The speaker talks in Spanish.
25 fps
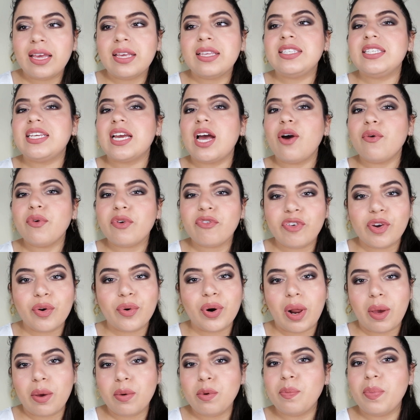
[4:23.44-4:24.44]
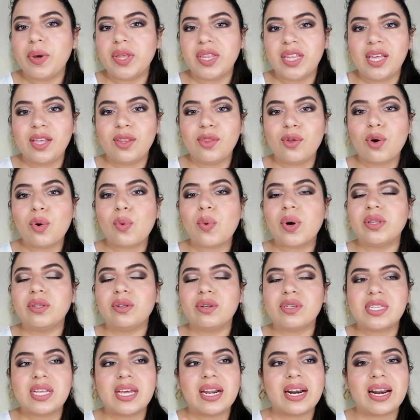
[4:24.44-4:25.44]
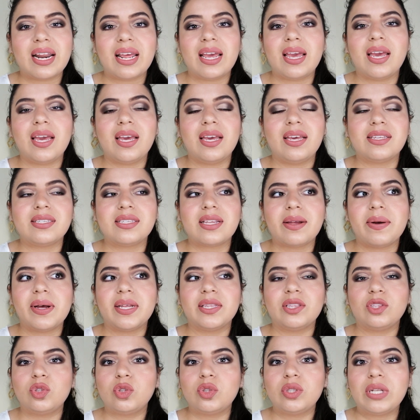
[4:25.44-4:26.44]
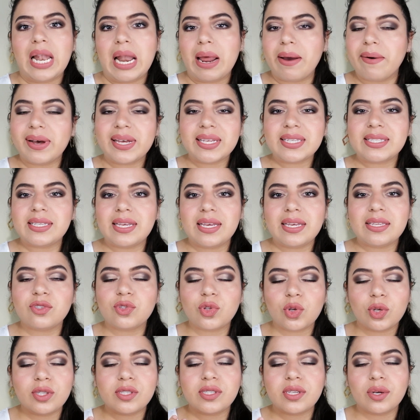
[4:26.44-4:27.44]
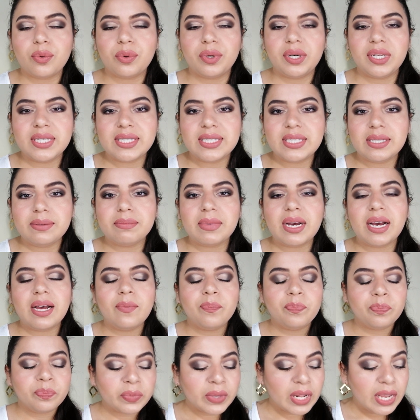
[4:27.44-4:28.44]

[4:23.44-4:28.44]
ya figuré mi pedido, cuando cerré estaba la base, estoy segurísima.